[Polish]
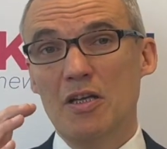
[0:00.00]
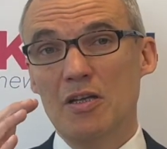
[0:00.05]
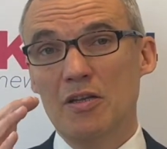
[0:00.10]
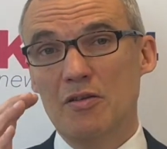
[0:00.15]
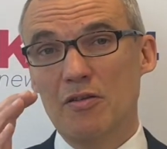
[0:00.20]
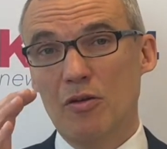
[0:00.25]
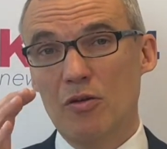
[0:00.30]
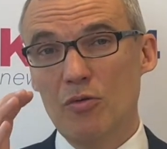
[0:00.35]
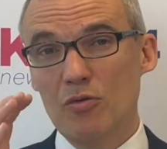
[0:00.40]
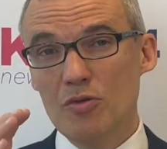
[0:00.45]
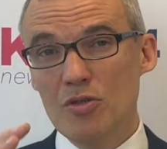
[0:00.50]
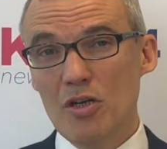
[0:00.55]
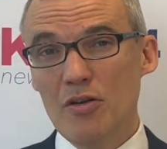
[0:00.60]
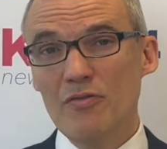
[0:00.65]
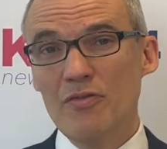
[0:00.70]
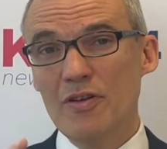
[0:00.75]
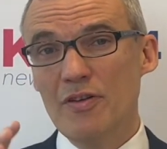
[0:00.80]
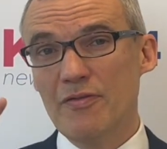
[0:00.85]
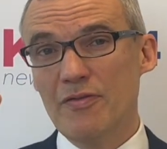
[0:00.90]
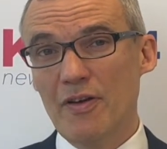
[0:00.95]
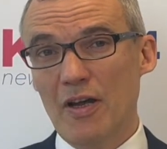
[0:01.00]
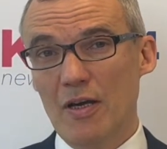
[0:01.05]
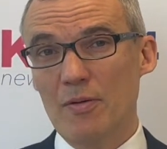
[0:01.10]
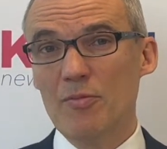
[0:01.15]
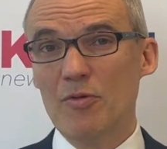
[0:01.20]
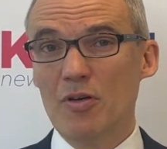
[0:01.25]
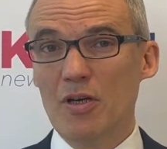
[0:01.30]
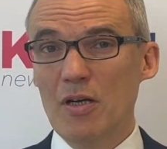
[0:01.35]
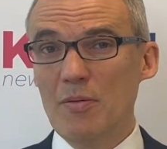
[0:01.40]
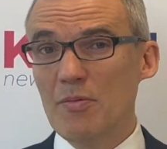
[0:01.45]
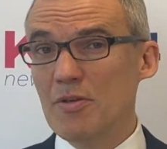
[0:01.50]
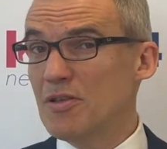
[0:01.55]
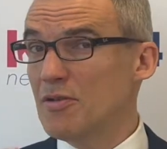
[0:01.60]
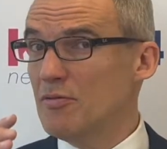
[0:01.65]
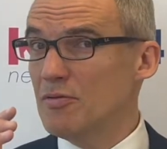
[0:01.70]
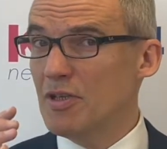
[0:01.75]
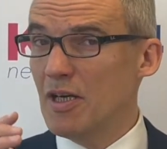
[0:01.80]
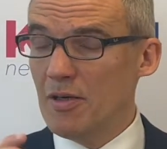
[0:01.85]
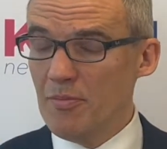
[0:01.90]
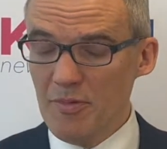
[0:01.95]
kluczowe w harmonogramie
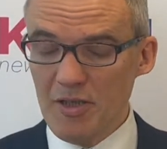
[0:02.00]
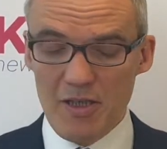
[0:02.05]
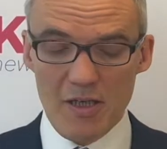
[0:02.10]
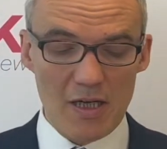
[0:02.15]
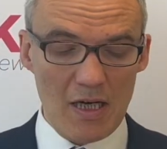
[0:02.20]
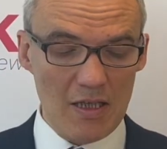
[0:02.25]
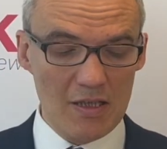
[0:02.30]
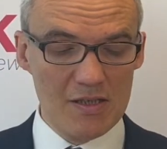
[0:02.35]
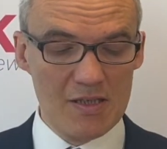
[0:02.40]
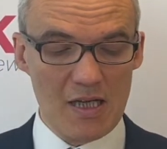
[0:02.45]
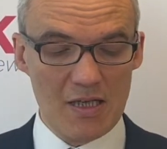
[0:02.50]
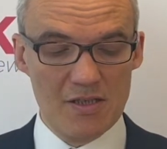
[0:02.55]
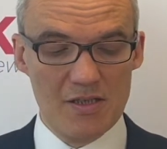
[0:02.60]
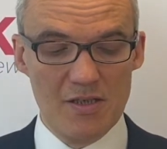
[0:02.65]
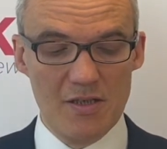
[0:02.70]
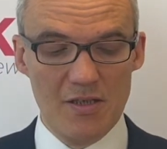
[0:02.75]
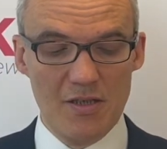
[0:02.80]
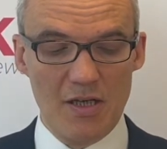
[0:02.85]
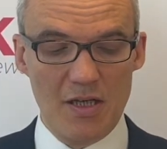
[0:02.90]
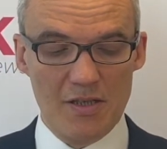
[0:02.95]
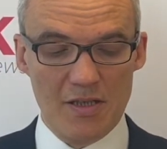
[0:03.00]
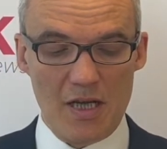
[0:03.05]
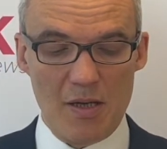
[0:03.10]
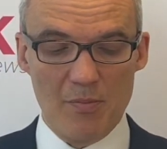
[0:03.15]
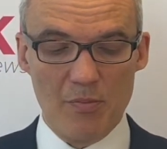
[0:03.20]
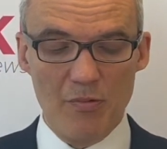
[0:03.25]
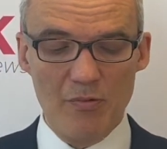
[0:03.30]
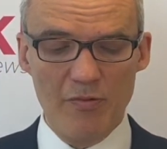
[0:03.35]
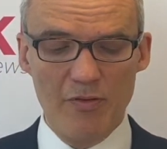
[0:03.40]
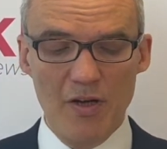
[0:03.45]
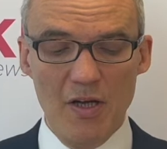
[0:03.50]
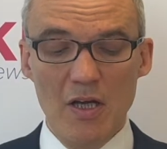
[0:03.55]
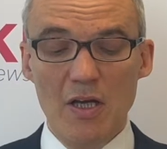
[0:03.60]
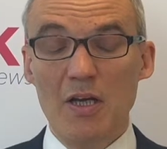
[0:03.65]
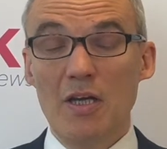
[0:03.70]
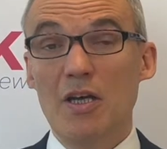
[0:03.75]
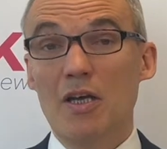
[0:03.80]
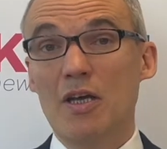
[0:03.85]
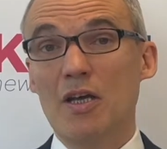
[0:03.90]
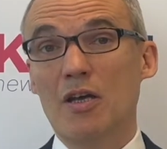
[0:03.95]
są terminy realizacji etapów,
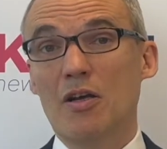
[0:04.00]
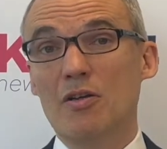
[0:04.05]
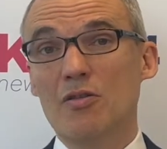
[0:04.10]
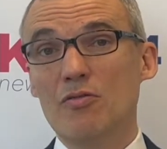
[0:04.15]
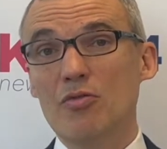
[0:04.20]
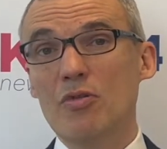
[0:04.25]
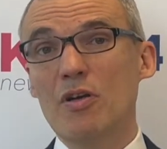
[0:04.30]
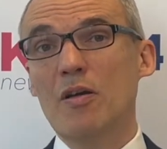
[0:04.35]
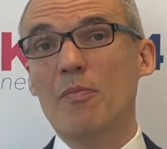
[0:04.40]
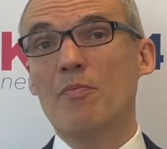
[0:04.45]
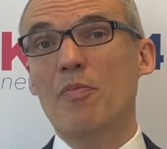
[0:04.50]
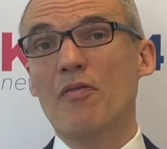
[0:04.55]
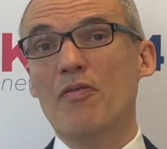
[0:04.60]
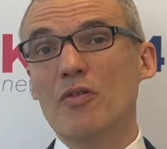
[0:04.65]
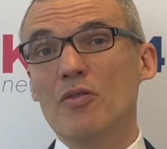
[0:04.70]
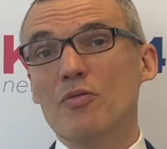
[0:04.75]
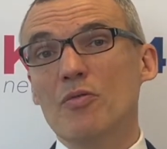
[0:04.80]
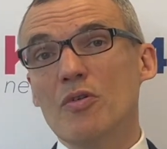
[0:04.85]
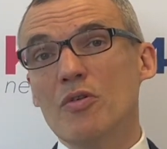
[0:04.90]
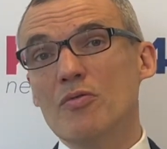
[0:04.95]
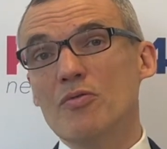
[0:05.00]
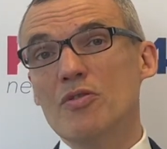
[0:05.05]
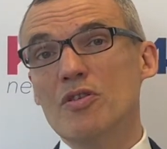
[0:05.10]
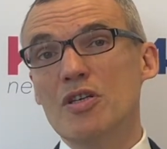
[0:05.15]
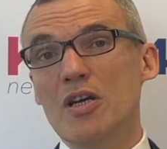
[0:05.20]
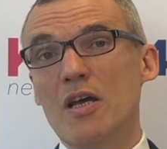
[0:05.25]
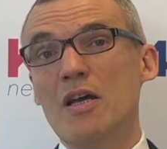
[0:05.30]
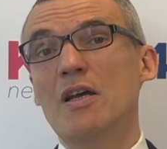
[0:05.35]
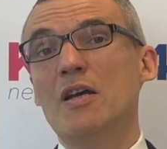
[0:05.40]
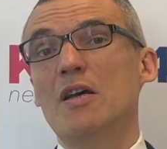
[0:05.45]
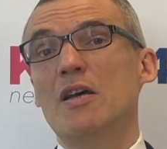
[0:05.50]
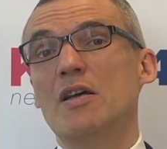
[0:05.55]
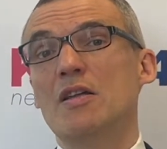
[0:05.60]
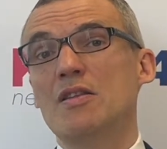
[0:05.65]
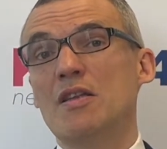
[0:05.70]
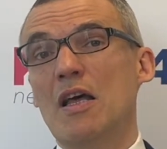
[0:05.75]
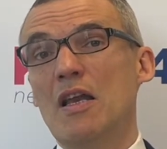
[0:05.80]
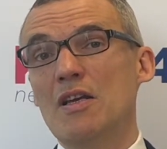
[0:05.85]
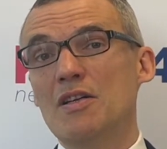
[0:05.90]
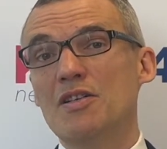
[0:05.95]
e, które powodują, że
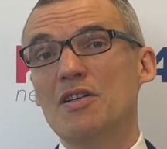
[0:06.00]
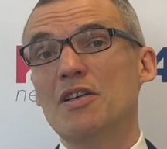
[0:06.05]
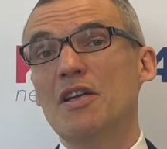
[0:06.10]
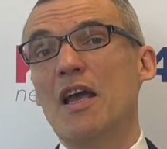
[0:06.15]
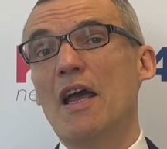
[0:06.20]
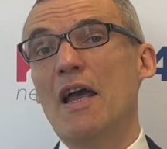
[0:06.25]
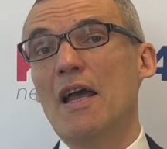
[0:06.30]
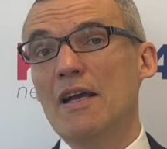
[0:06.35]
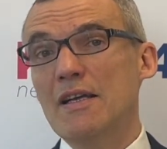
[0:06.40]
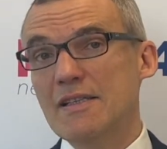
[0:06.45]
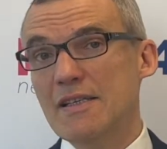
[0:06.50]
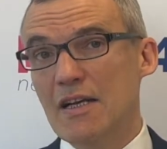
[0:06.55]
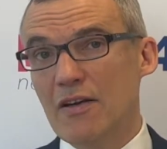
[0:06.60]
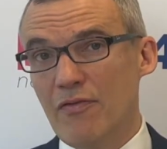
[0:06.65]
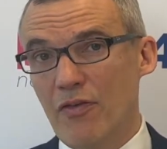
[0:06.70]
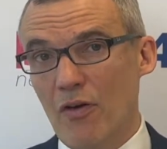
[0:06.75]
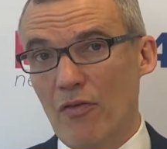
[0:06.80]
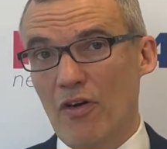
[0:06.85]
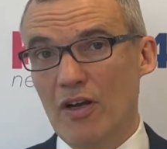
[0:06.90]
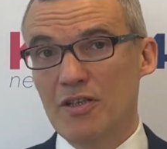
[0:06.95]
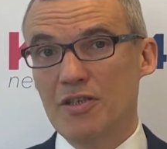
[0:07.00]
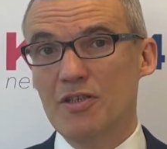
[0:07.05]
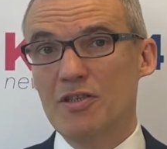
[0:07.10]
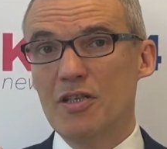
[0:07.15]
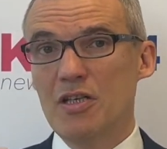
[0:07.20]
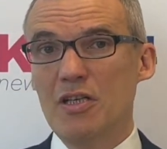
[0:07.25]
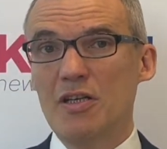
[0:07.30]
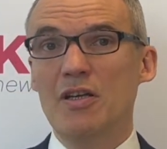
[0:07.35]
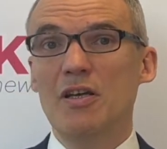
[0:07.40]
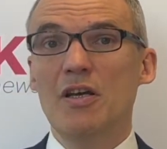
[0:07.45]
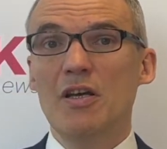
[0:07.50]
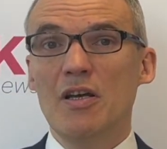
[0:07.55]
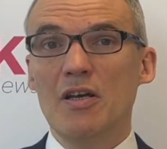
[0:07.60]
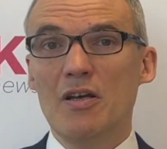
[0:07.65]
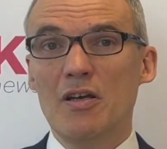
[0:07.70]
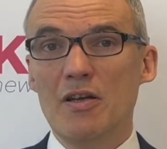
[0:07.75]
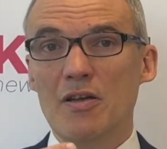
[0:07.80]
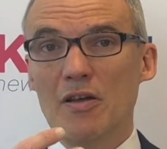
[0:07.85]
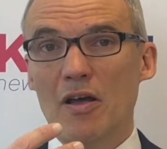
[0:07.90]
należy je egzekwować, czyli e,